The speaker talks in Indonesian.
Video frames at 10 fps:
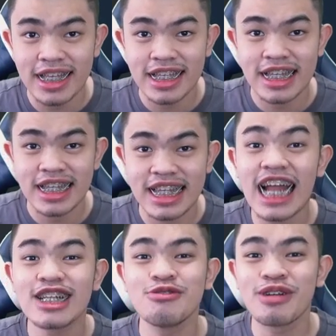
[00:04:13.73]
dan
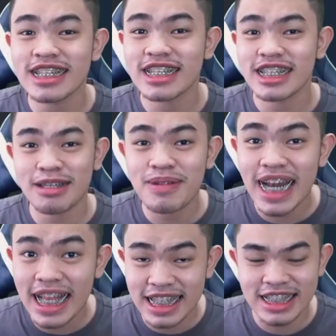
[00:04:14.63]
juga tetap
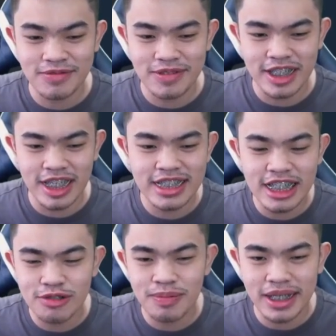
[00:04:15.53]
gratis sebenarnya. Jadi
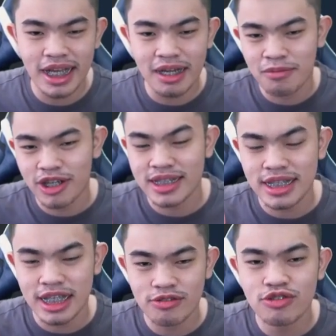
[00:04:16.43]
seperti yang Among Us
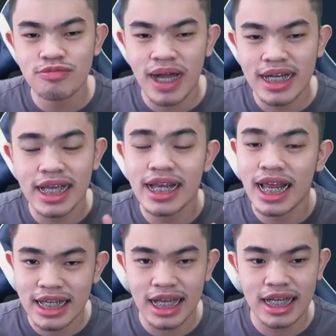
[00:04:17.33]
1 cuma ada
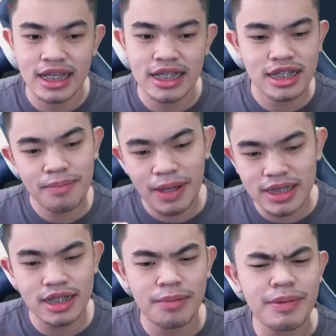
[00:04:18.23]
iklannya. Sama
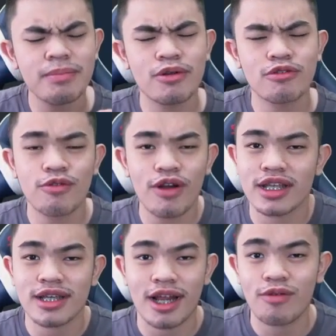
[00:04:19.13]
aja tapi menurutku nggak
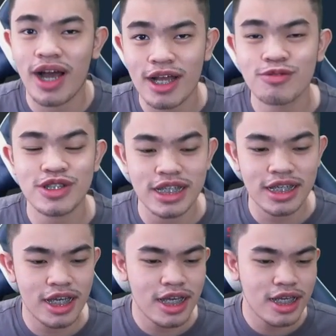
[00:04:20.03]
terlalu ngatu sih.
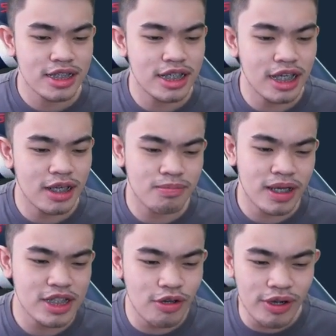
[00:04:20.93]
Jadi
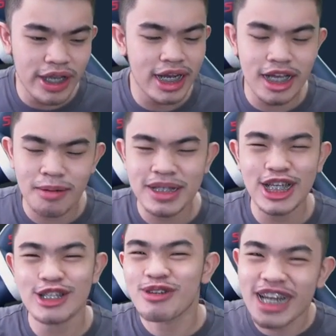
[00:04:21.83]
masih oke okay lah. Yang penting
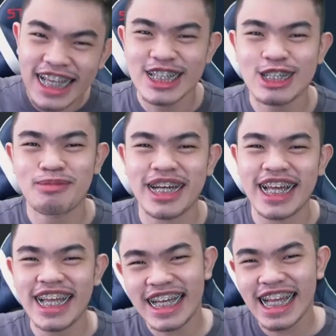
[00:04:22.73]
itu gratis men
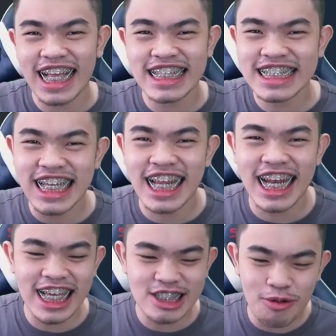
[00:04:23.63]
ya. Gratis
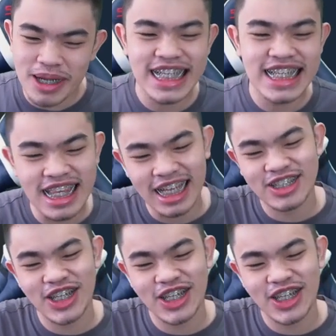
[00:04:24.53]
adalah sobat kita coy,